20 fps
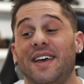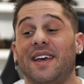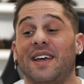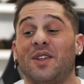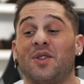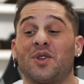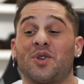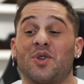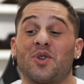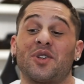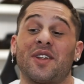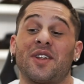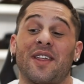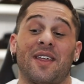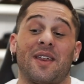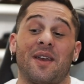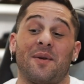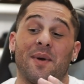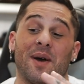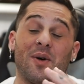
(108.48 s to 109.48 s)
Entonces os he
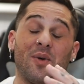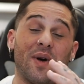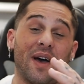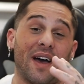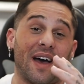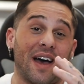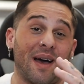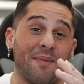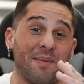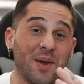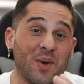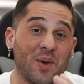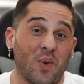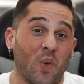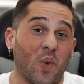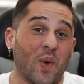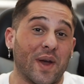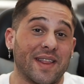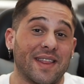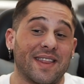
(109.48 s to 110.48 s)
derivado a mi
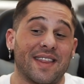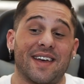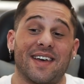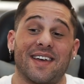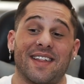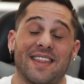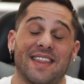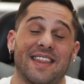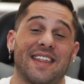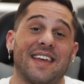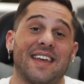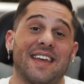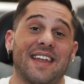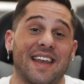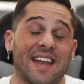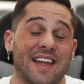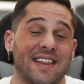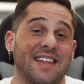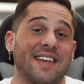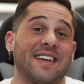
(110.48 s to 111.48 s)
cuenta de
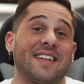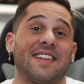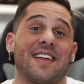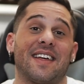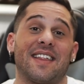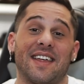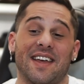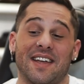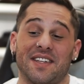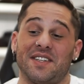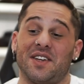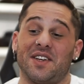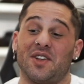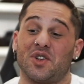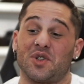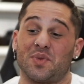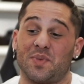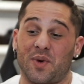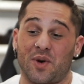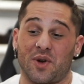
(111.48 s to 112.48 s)
la tienda de Angelo
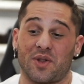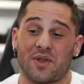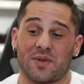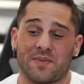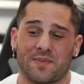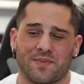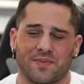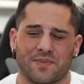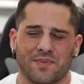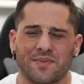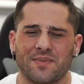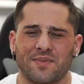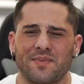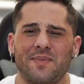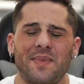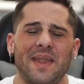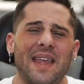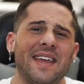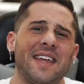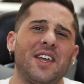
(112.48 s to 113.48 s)
Sport,
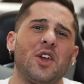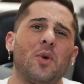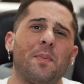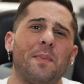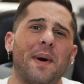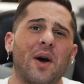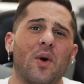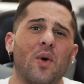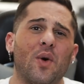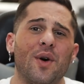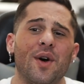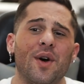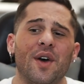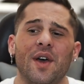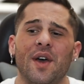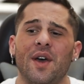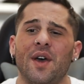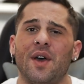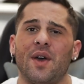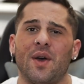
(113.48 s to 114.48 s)
guión bajo
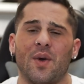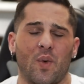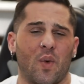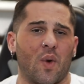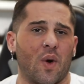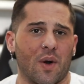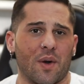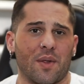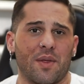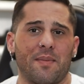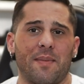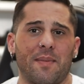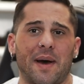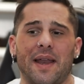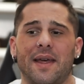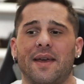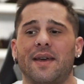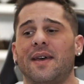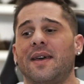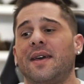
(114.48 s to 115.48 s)
Word,
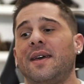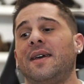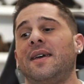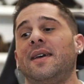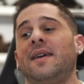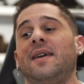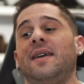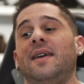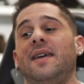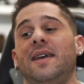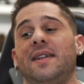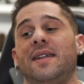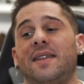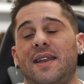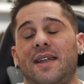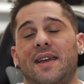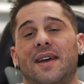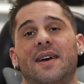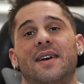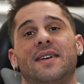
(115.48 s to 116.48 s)
¿vale? y
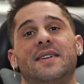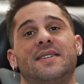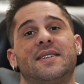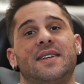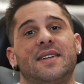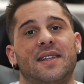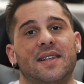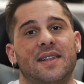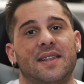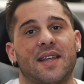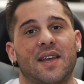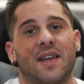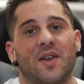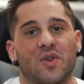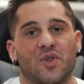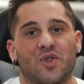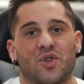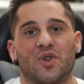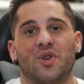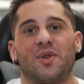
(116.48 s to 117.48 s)
tenía
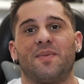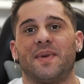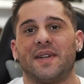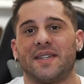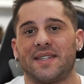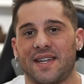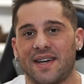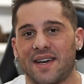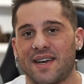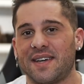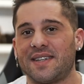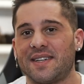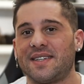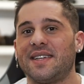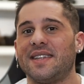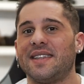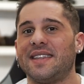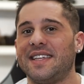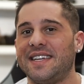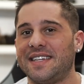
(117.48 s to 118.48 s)
78
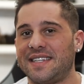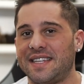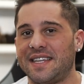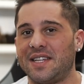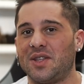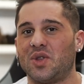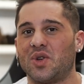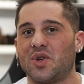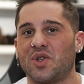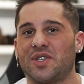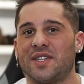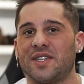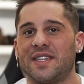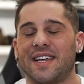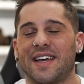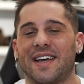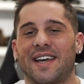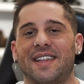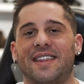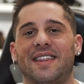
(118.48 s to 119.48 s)
mensajes distintos
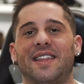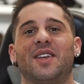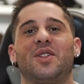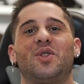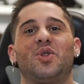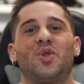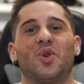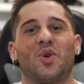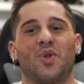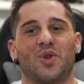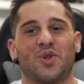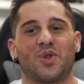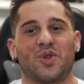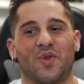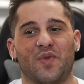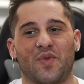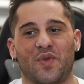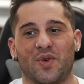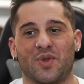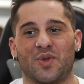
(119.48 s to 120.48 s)
de gente, todos
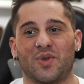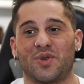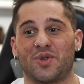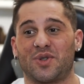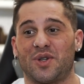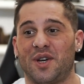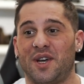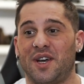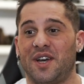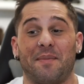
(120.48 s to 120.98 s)
con fotos.